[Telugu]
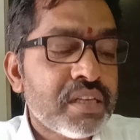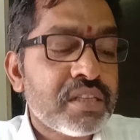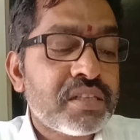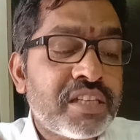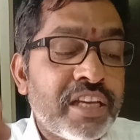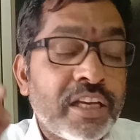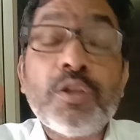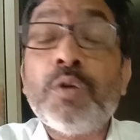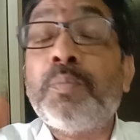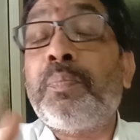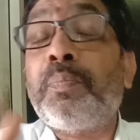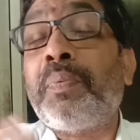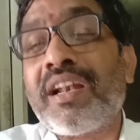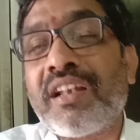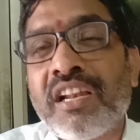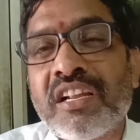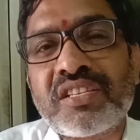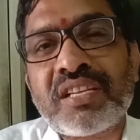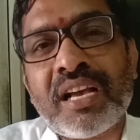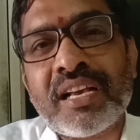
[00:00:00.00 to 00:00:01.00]
చందుపట్ల
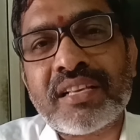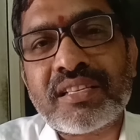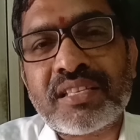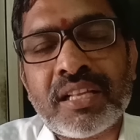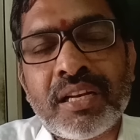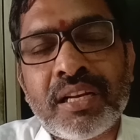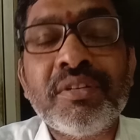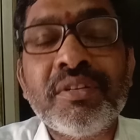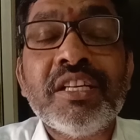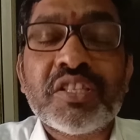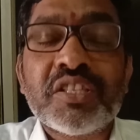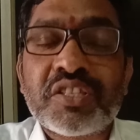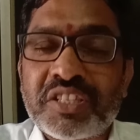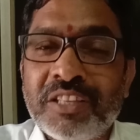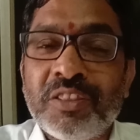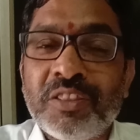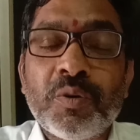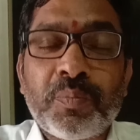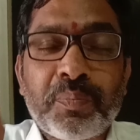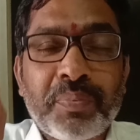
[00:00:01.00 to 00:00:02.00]
శాసనం
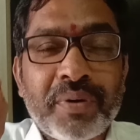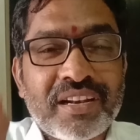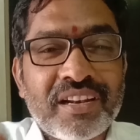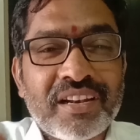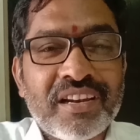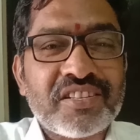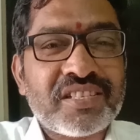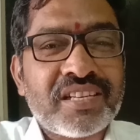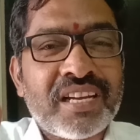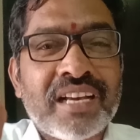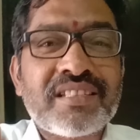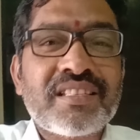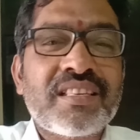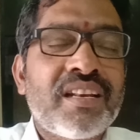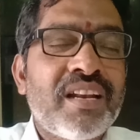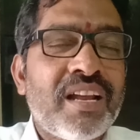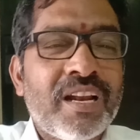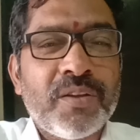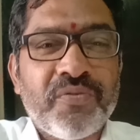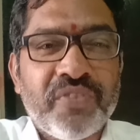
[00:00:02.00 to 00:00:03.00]
చందుపట్ల
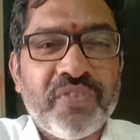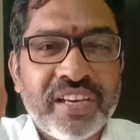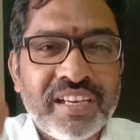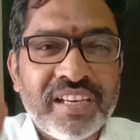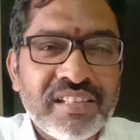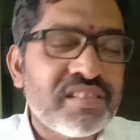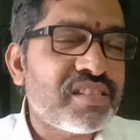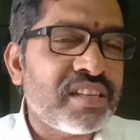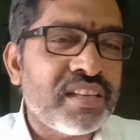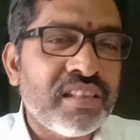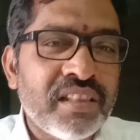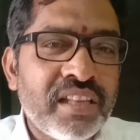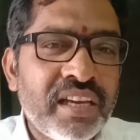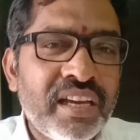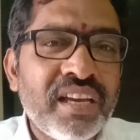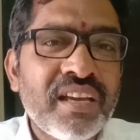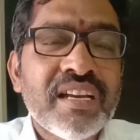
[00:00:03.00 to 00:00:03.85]
శాసనాన్ని వేయించింది